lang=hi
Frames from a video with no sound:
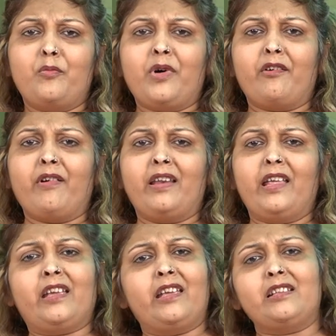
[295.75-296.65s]
भगवान ने
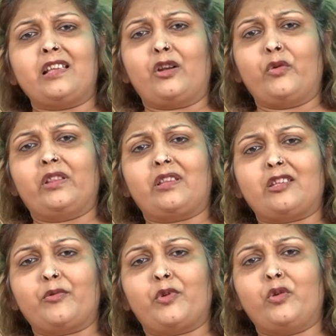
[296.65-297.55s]
एक ही इंसान को इतना
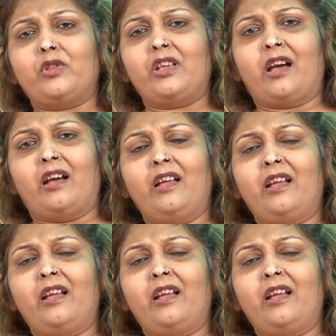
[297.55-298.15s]
सब क्यों दिया